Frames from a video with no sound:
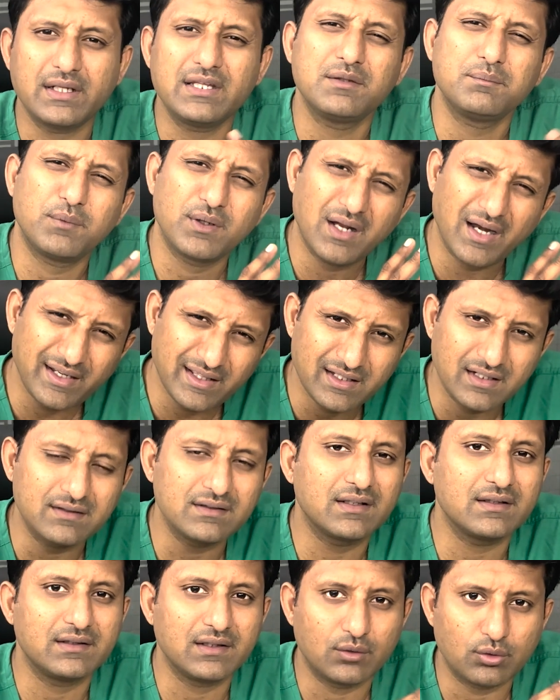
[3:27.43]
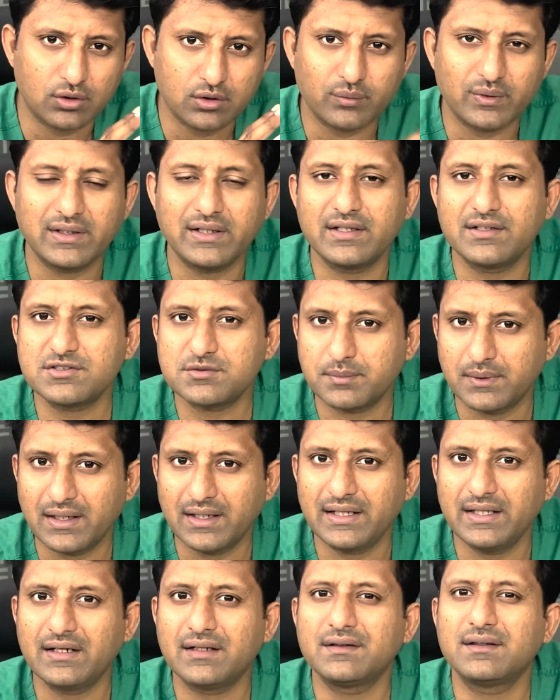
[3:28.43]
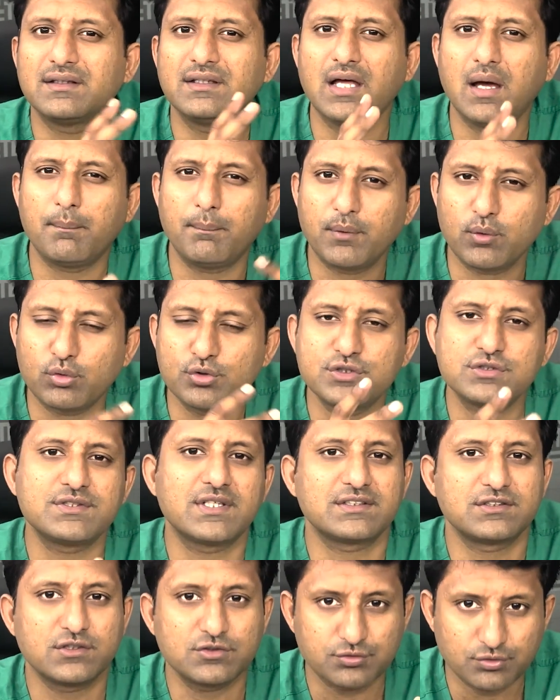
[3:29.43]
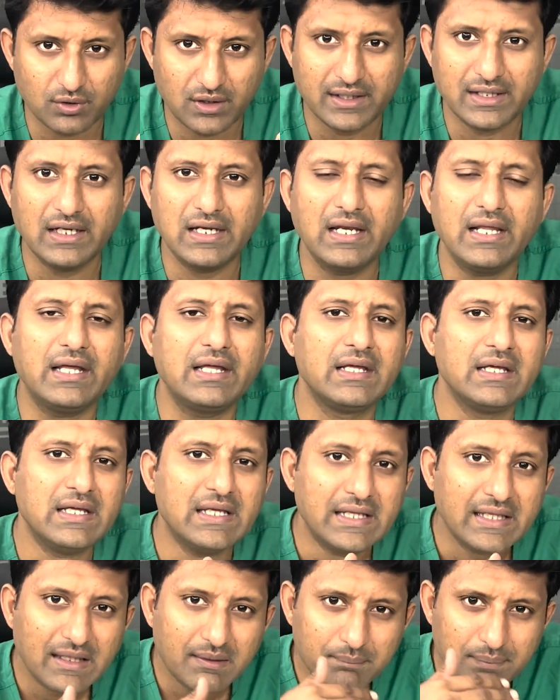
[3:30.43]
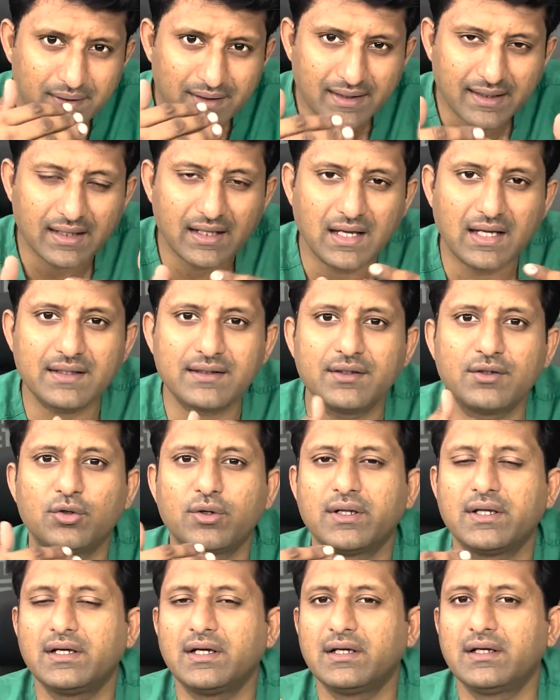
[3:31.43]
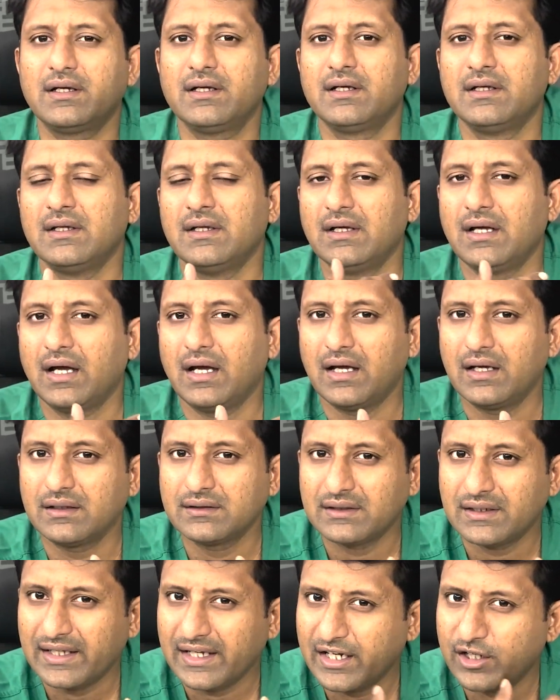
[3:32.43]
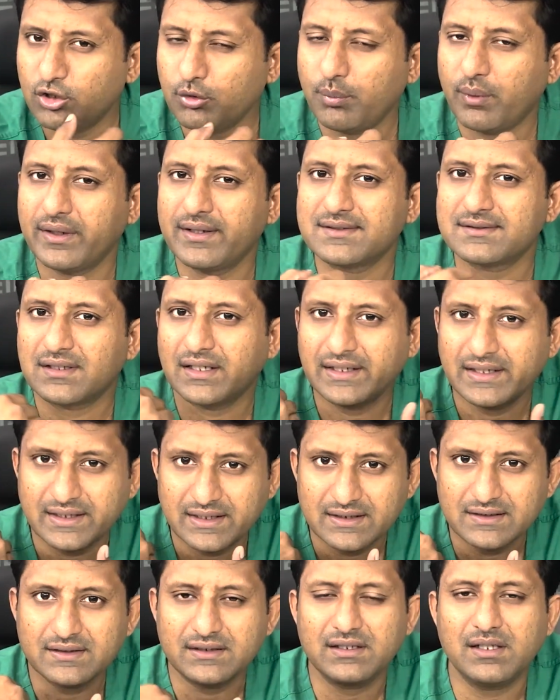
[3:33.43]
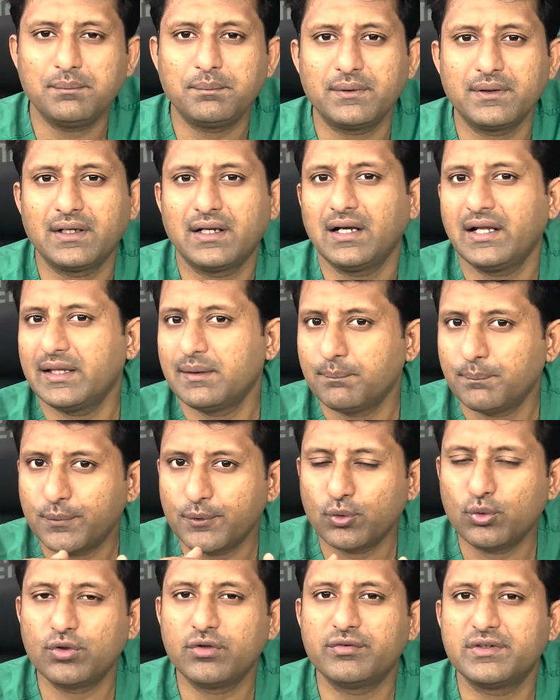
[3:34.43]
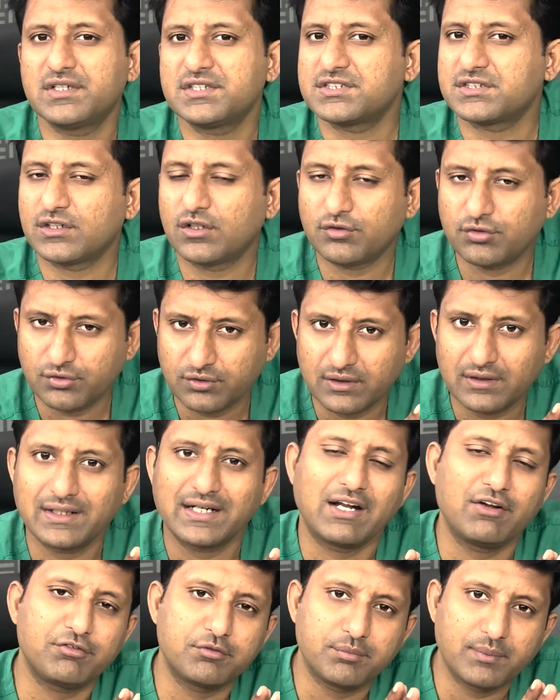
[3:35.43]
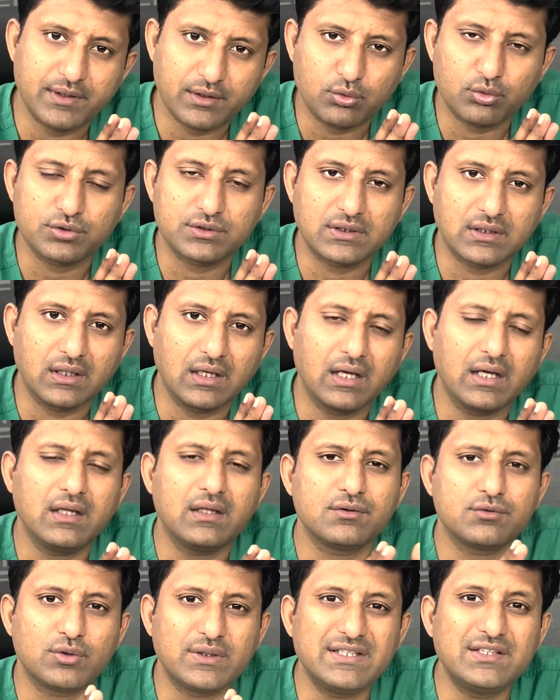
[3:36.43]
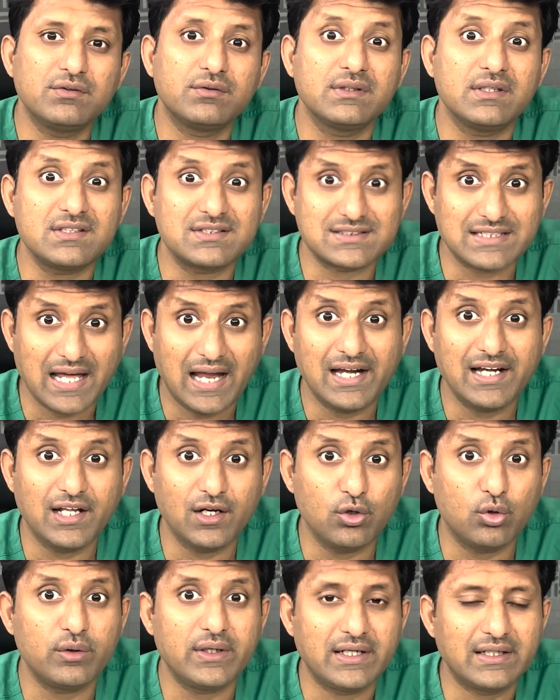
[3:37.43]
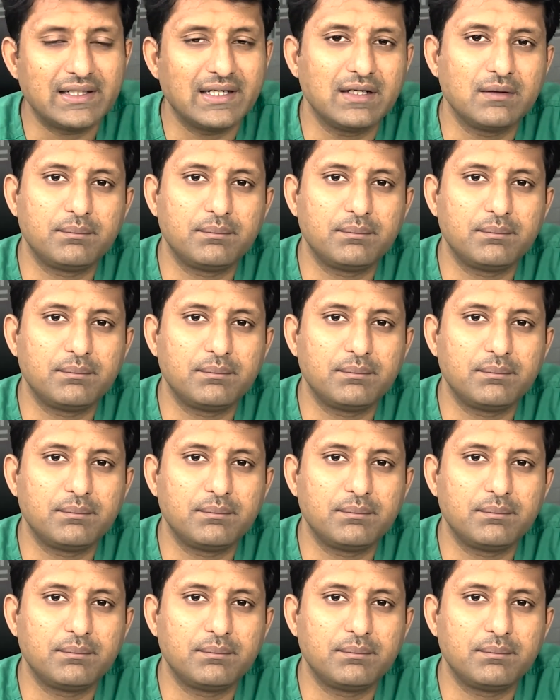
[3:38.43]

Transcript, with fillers: இது முன்னாடி இருந்தது தான் ஒரு டுவெண்ட்டி இயர்ஸ் முன்னாடி இருந்தது அப்போ கொஞ்சம் சக்ஸஸ்ஃபுல்லாக இல்லை இப்போ நிறைய அதோட அந்த நெகட்டிவ் பாயிண்ட்ஸ்லாம் எடுத்துகிட்டு இப்போ நல்லா இம்ப்ரூவ்டு வெர்ஷன் ஆஃப் கிராஃப்ட் மாதிரி கொடுத்துருக்காங்க ஸோ இது வந்து ஸ்டாண்ட் அலோன் இன்டர்னல்